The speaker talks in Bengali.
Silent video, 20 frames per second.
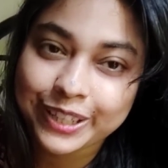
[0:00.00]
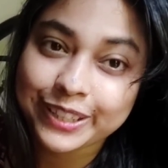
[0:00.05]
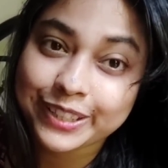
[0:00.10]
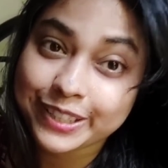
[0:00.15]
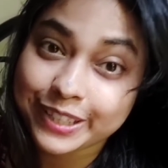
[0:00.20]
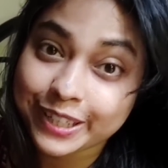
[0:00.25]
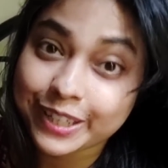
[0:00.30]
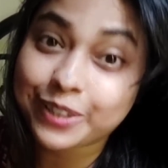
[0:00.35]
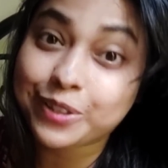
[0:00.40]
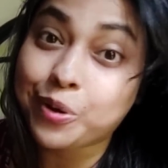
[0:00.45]

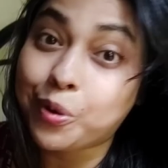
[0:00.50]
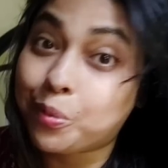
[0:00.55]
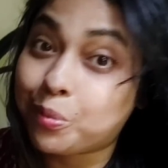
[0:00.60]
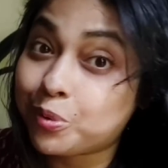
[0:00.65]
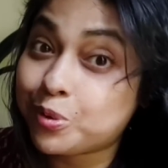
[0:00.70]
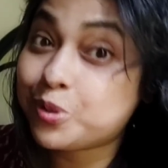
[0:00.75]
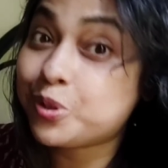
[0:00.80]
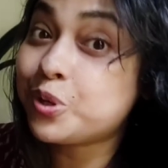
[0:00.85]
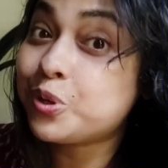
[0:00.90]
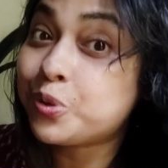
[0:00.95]
সেটা তো
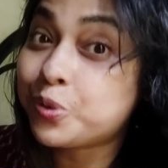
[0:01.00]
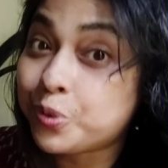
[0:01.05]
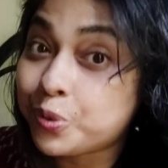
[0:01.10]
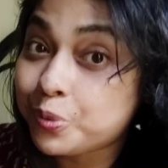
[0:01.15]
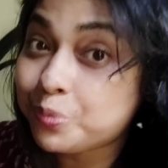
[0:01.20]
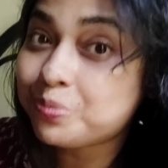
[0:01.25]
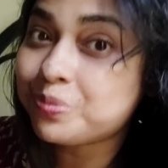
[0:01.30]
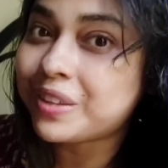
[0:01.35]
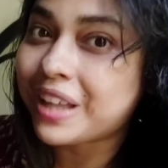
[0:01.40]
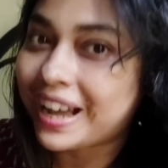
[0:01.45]
অবশ্যই
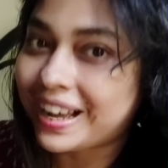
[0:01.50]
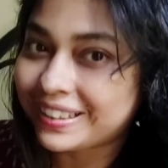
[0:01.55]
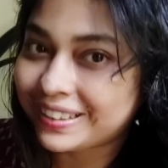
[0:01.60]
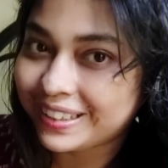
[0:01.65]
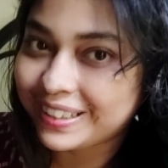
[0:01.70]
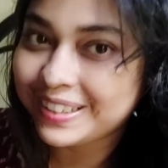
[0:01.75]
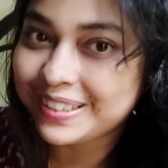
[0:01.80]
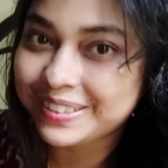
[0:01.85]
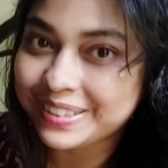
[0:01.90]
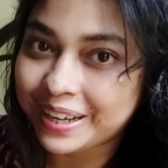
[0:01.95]
খুব
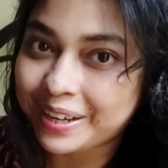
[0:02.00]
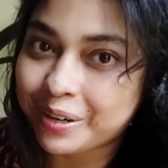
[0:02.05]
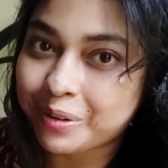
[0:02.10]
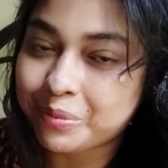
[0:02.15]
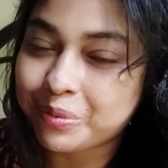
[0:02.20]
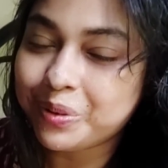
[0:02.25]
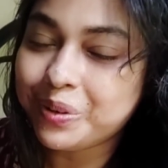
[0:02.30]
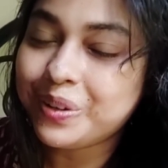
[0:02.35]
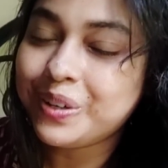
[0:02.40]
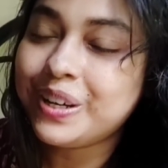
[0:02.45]
তাড়াতাড়ি
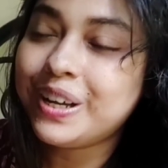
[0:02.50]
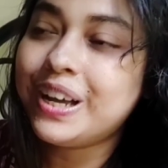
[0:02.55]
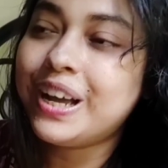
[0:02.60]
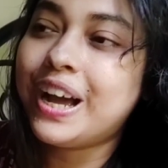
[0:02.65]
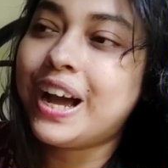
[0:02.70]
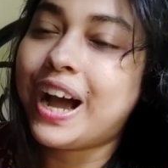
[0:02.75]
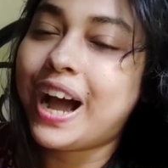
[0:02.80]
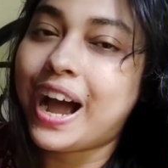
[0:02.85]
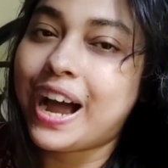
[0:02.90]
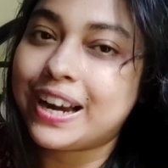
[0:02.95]
জানাবো
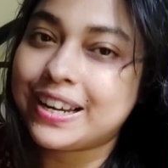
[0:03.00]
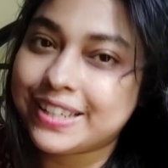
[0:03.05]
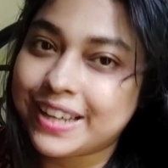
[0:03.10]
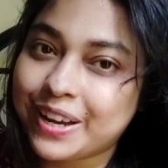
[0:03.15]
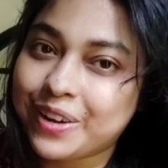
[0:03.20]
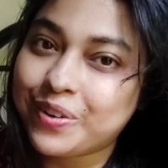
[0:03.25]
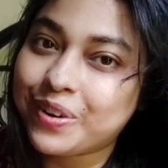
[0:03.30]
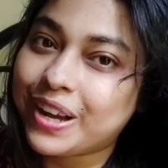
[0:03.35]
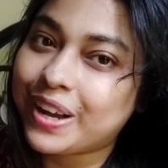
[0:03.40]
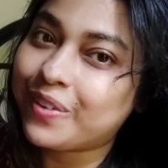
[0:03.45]
আর
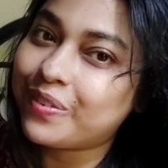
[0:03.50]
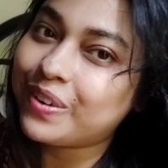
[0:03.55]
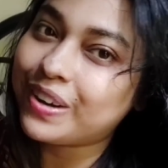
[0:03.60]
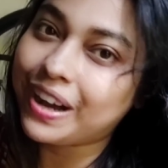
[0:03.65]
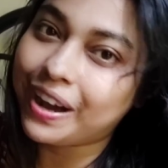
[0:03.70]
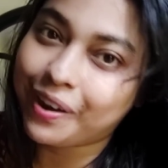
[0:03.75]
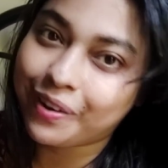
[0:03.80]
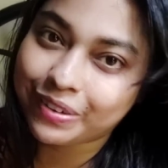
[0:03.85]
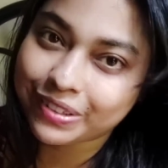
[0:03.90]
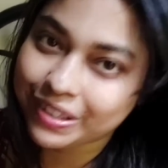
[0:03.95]
যাই হোক এখনও
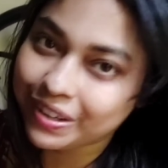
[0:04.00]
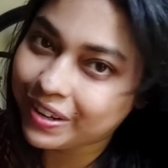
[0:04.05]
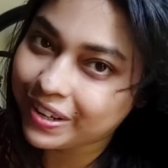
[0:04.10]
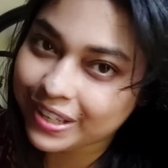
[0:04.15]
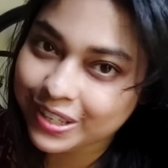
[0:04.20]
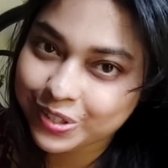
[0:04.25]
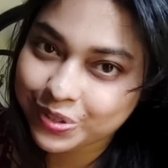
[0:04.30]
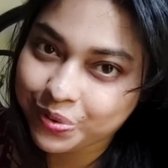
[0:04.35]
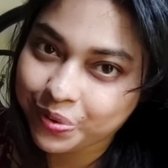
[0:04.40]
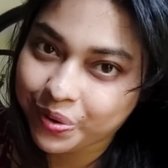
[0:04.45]
খাওয়া দাওয়া
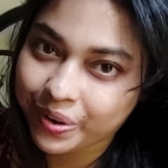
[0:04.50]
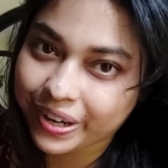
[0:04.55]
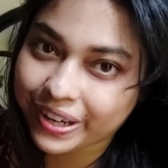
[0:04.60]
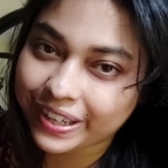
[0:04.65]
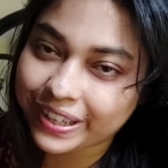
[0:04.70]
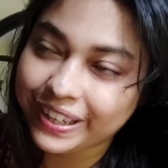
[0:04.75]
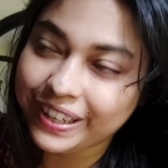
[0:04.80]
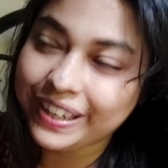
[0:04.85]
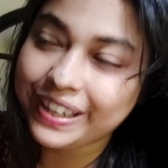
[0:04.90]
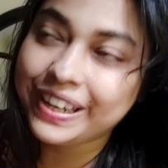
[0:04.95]
কিছু
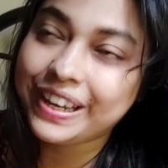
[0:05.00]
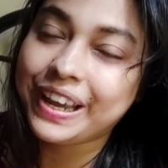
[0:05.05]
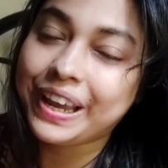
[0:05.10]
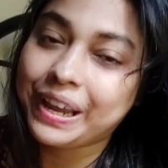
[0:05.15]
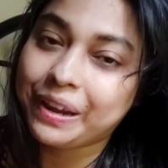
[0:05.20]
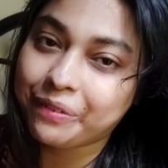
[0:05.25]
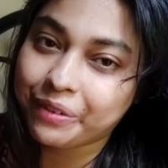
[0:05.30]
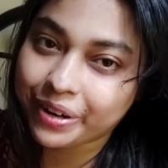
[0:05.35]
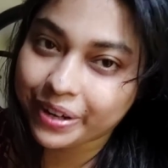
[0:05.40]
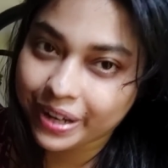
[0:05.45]
হয়নি
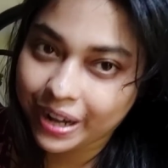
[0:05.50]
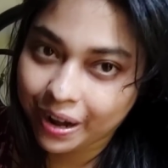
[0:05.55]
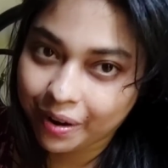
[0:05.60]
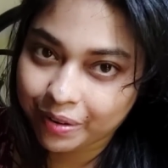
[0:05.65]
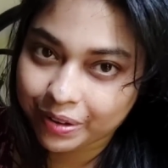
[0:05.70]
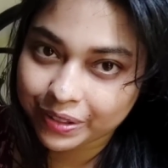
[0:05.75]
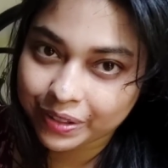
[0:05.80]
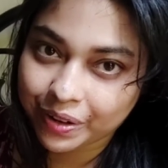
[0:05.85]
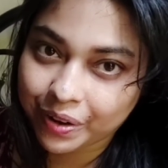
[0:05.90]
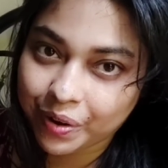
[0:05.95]
এবার
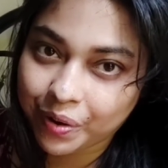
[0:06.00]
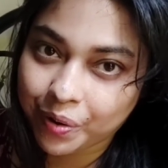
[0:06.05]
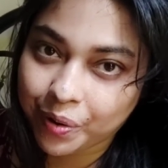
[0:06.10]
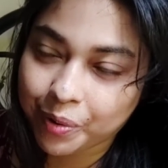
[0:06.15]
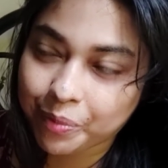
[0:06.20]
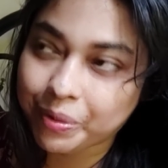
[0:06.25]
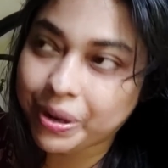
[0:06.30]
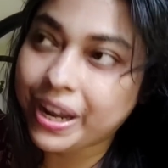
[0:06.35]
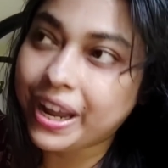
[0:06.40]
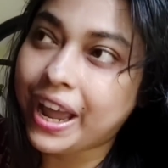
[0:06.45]
খাওয়া দাওয়া
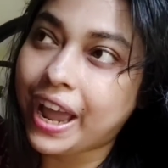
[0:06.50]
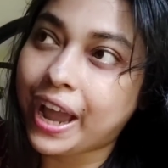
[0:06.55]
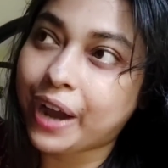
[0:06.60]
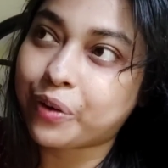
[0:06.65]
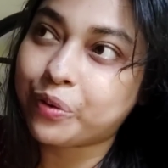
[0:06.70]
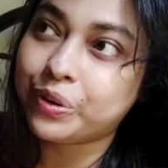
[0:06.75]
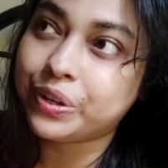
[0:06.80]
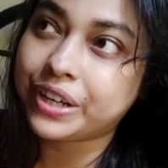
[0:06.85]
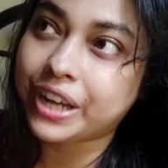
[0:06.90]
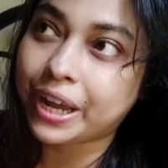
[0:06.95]
হবে
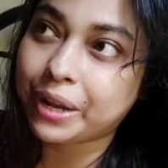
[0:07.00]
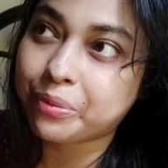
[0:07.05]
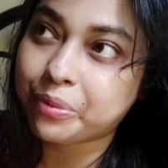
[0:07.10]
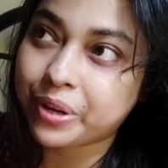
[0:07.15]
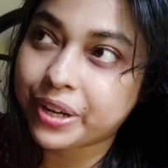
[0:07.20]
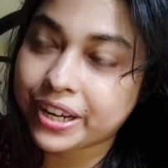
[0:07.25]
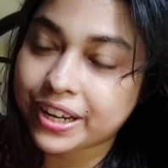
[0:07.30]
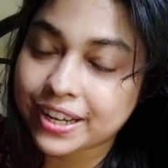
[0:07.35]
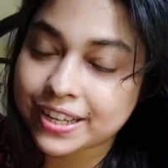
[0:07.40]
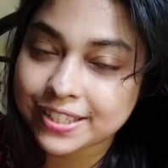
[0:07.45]
এখন টাইম
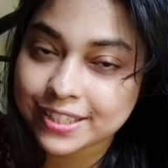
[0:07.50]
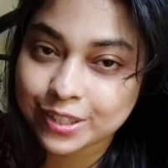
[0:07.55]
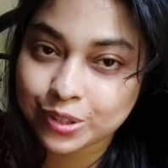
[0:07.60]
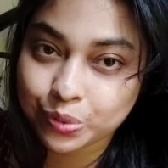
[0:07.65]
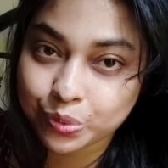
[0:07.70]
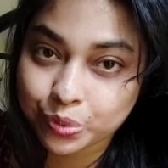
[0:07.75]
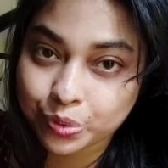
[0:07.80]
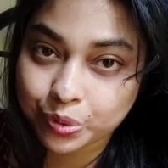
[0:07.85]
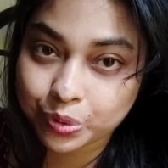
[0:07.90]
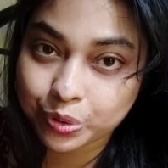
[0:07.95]
হয়ে গেছে
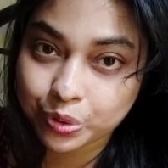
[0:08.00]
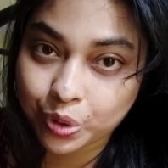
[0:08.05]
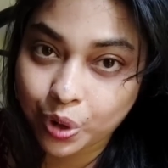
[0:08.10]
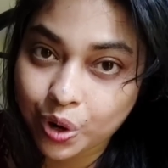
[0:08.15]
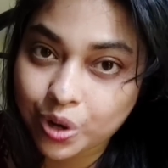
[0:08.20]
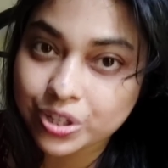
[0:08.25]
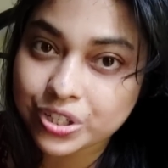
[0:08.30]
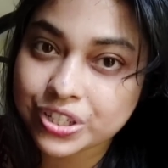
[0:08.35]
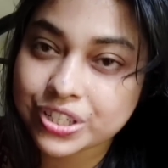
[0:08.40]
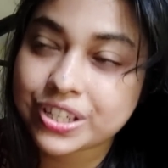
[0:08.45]
দুটো
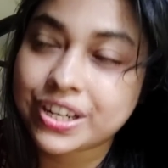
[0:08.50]
দশ